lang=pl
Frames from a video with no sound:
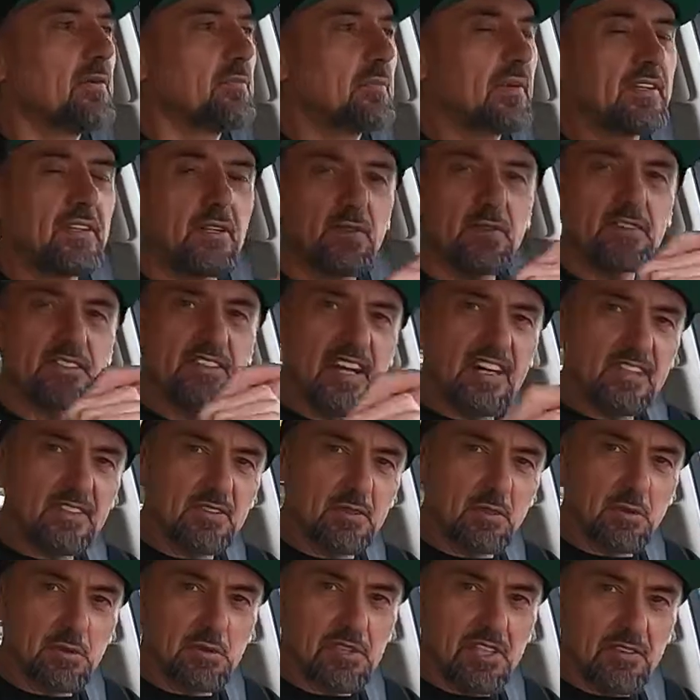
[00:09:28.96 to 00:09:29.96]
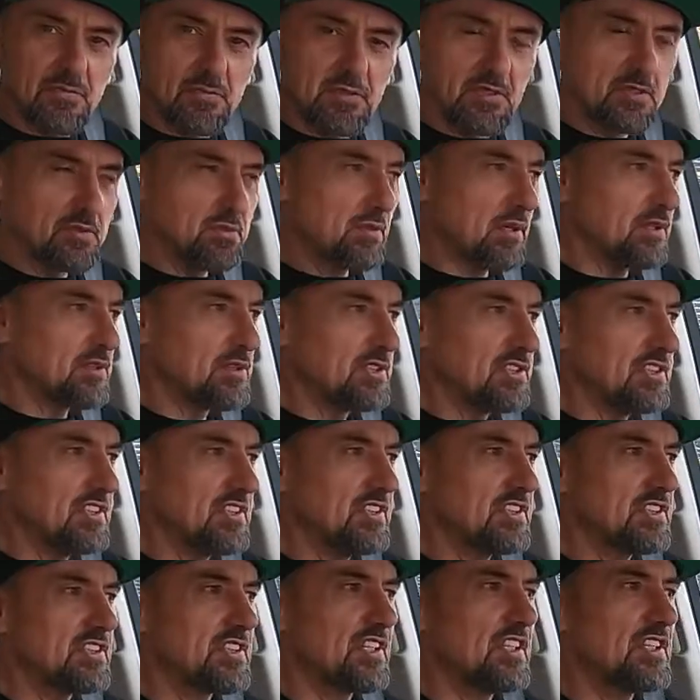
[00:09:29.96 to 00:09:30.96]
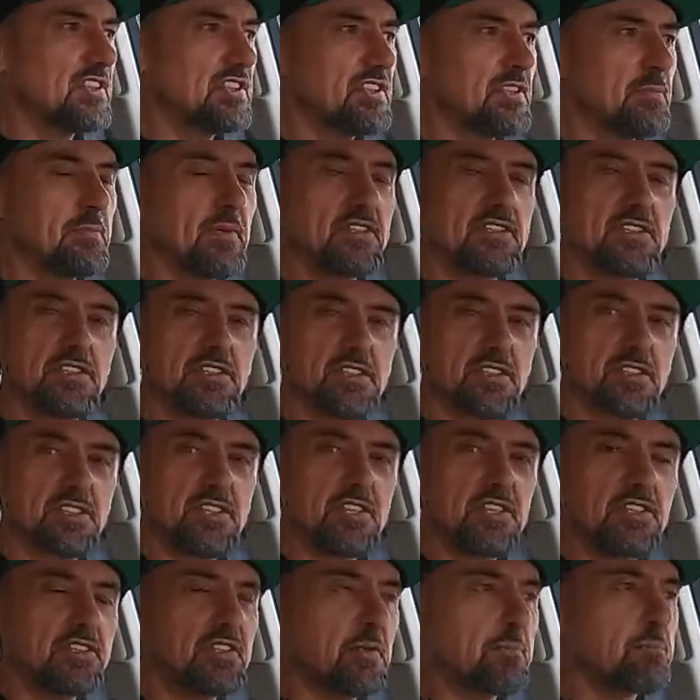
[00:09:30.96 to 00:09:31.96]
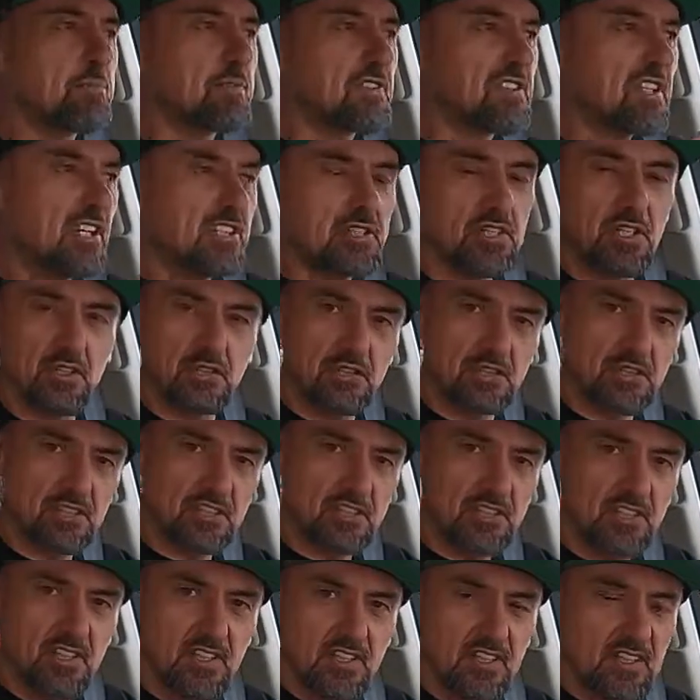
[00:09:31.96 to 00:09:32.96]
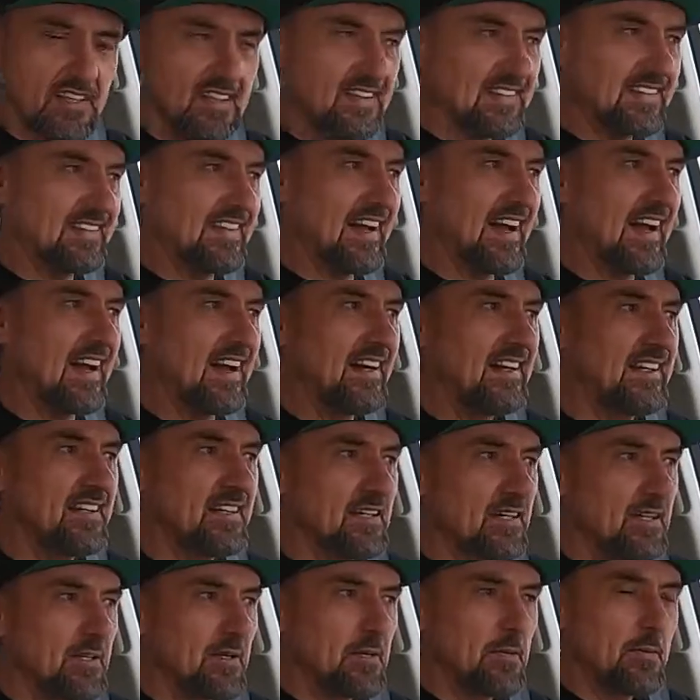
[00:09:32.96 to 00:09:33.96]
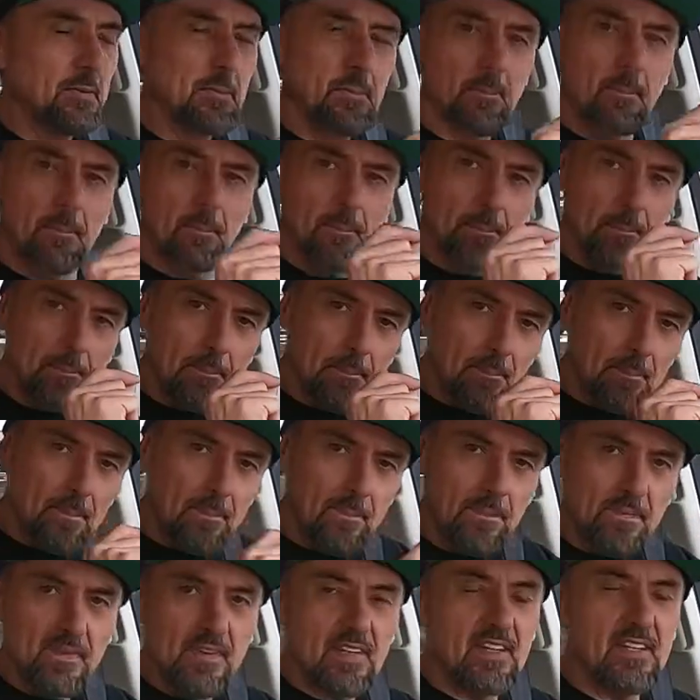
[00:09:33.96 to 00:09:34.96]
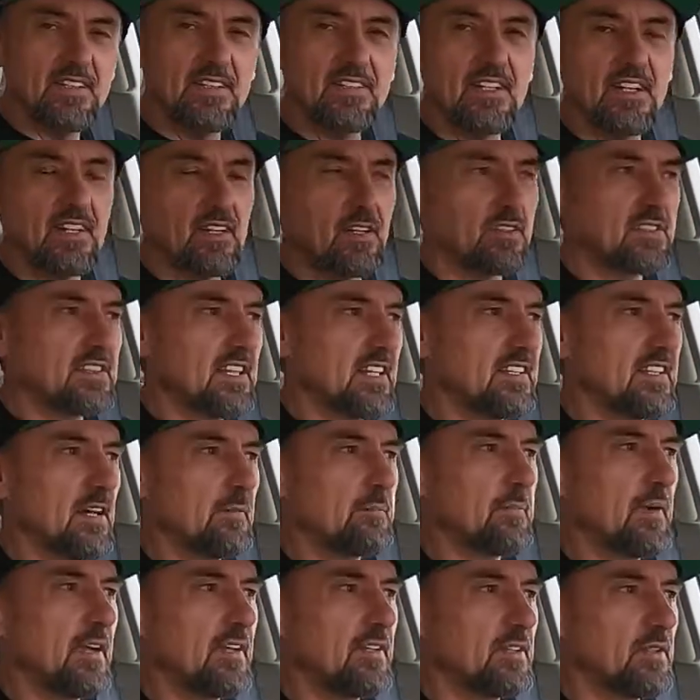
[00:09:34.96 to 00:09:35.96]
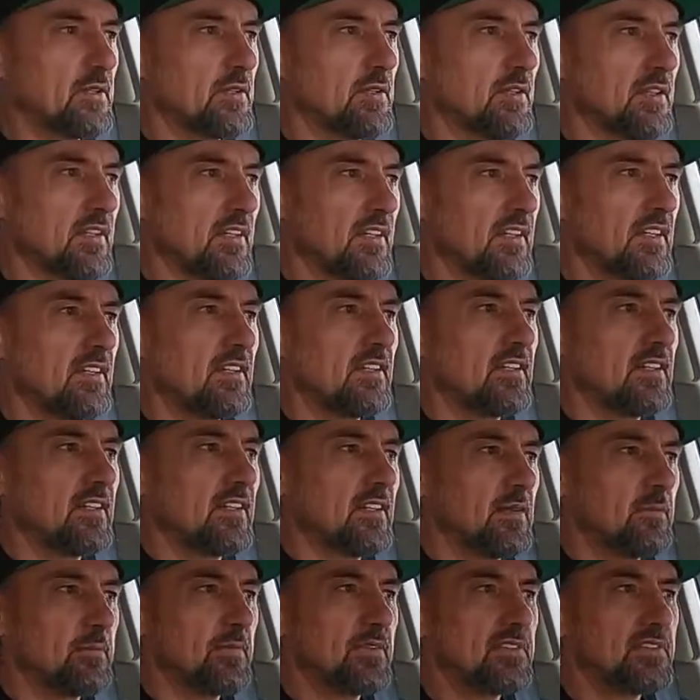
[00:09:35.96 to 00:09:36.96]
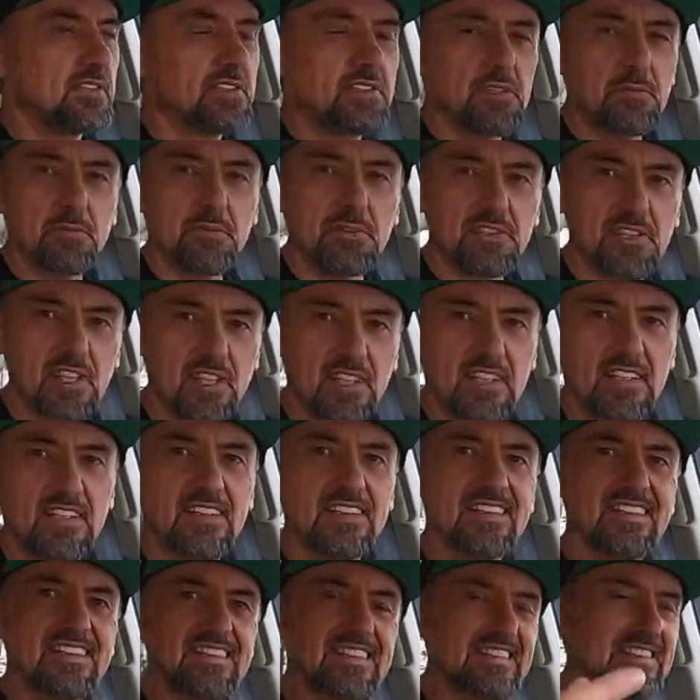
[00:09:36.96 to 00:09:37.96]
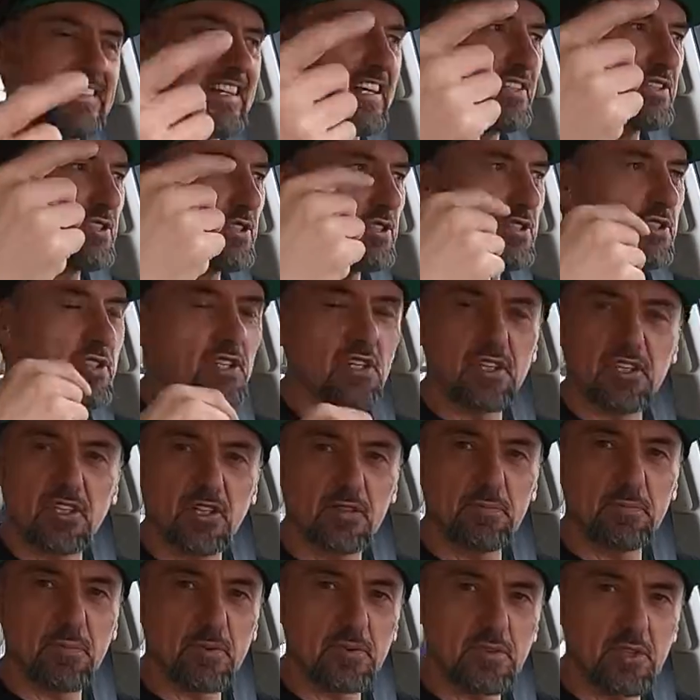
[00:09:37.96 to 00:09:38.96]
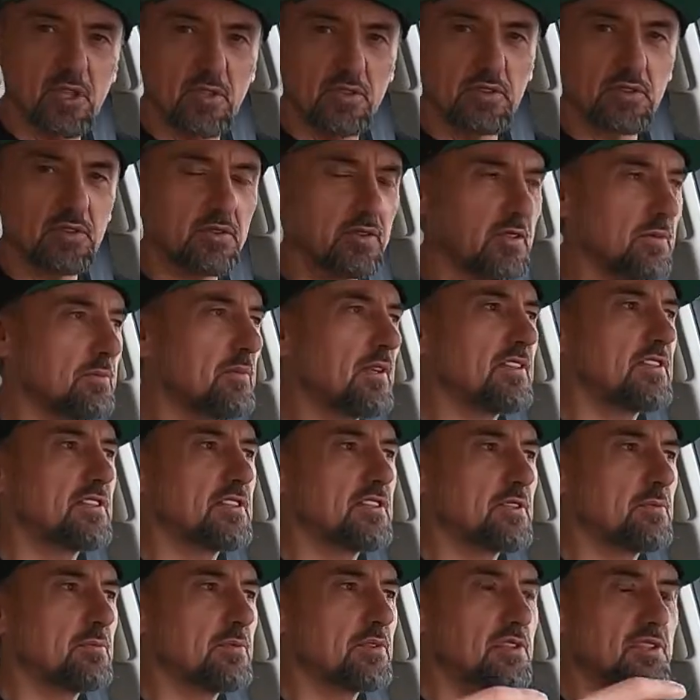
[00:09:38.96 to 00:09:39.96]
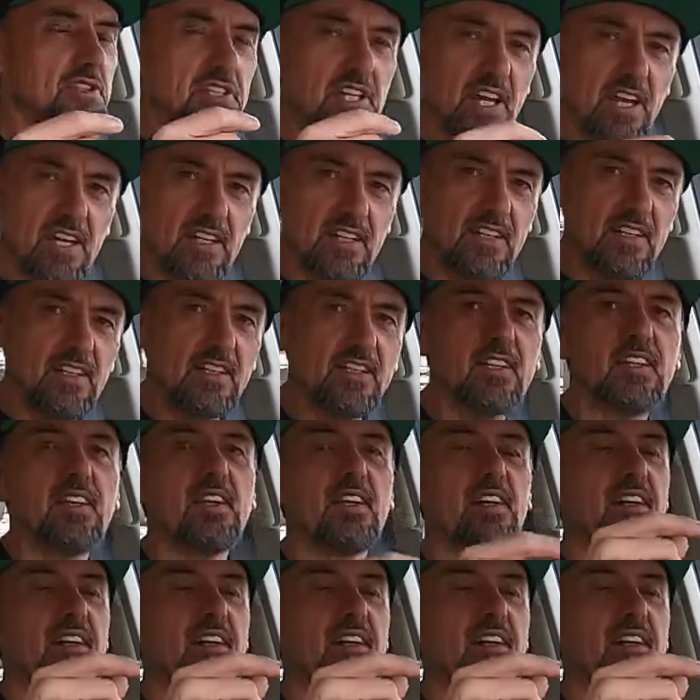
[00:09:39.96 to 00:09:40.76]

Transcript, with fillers: będą tak duże w przyszłości, że jeśli będziecie chcieli się przesiąść na inny rodzaj napędu, będziecie musieli zacząć drogę od początku. Będziecie musieli